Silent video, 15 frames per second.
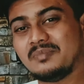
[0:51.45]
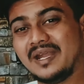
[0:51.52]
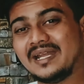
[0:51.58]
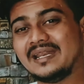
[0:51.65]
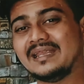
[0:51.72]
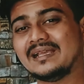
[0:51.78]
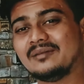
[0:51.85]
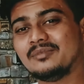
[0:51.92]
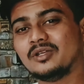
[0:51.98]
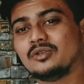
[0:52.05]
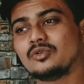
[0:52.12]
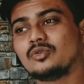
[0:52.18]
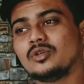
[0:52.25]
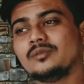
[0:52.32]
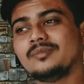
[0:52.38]
बैटरी कम है तो
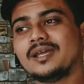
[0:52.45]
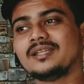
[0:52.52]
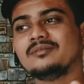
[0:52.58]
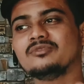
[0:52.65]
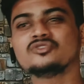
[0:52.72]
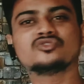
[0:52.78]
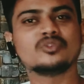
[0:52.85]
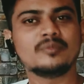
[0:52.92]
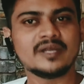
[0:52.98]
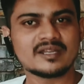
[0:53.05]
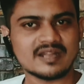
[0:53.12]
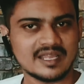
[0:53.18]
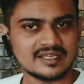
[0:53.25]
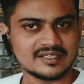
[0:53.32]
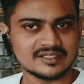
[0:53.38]
कोई बात नहीं मैं सुबह
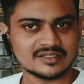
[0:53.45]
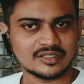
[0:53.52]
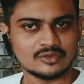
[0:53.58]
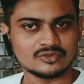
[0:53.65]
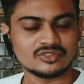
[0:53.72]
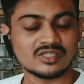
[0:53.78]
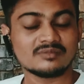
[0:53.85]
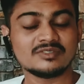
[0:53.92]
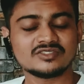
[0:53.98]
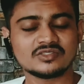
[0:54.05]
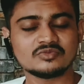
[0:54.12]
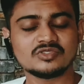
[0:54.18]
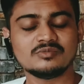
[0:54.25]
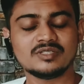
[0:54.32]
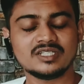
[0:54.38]
ट्राई करता हूँ जाके मेरी
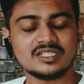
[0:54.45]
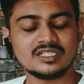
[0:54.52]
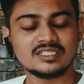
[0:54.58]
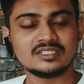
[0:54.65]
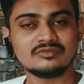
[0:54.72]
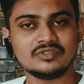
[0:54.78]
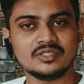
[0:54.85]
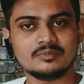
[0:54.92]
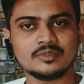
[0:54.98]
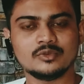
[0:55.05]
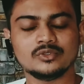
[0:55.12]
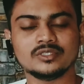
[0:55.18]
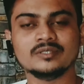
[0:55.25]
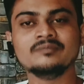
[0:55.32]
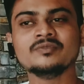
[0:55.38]
सबसे बड़ी गलती वहीं पर
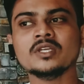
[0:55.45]
होगी